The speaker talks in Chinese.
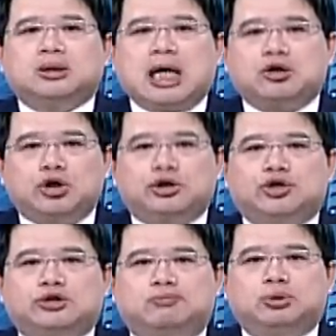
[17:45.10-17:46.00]
当利率
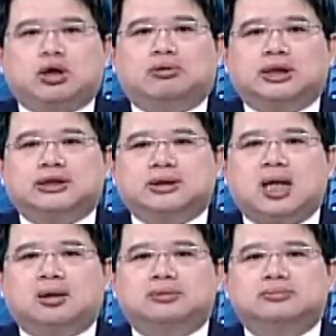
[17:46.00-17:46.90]
水准不同的时
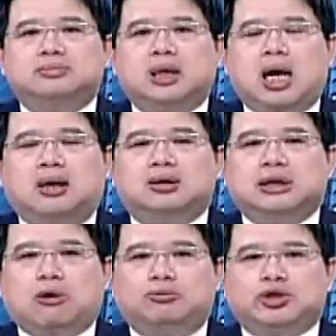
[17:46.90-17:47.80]
候。啊，
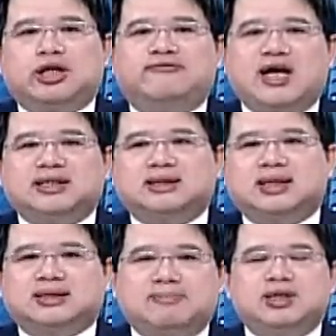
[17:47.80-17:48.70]
那我们就可以发现，这
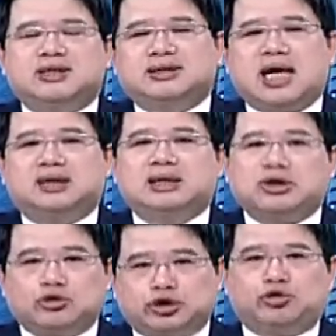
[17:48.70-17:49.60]
个商品市场
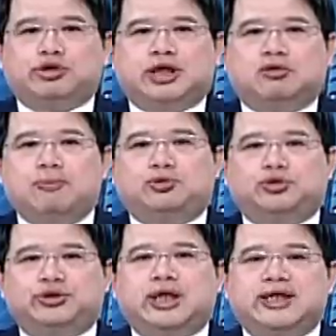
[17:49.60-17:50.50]
它又久了可能会不
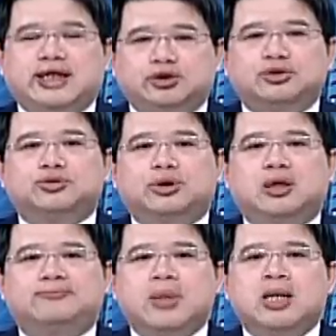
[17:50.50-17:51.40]
均衡。也就是
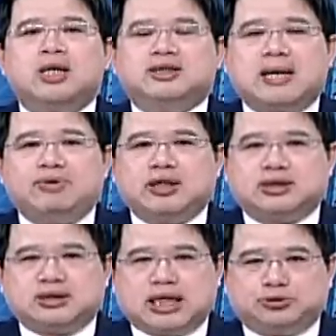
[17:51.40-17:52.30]
说，商品
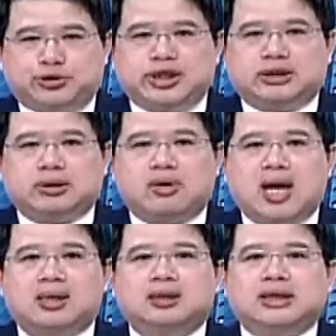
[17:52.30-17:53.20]
市场均衡的
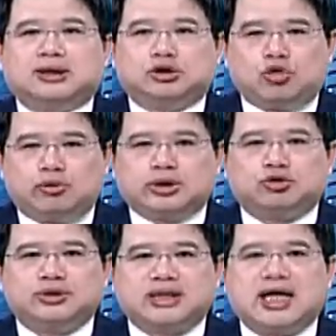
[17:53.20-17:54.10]
话，那就会
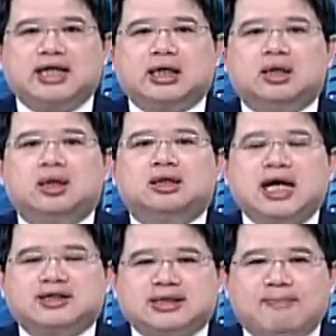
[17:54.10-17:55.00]
存在一个
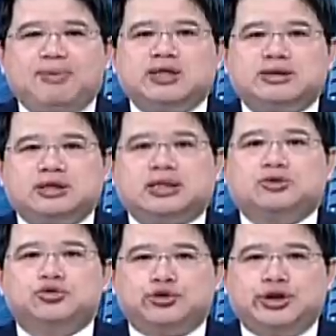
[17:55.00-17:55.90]
让商品市
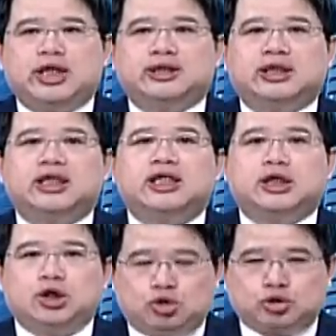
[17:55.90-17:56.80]
场均衡的一
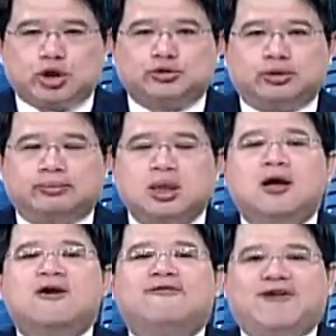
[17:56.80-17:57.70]
个利率水准。
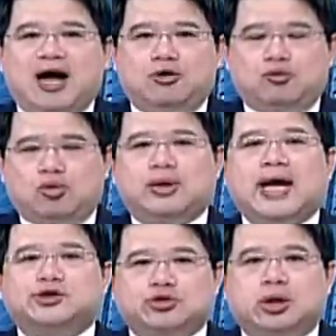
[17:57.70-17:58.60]
反过
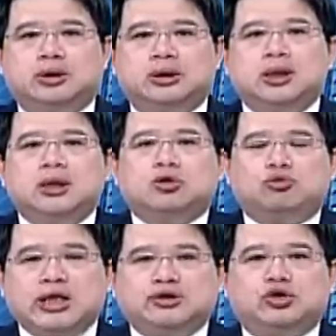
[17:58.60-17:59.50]
来说，
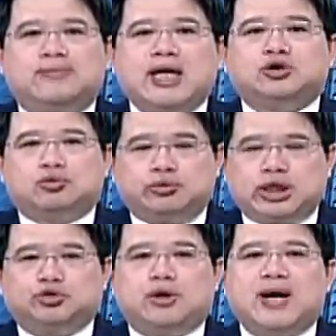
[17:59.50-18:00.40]
古典学派就古
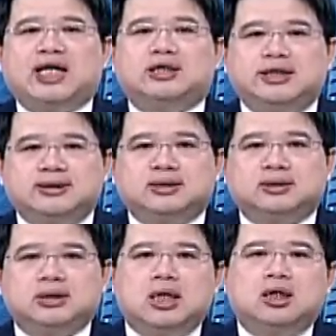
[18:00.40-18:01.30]
典学派的认知，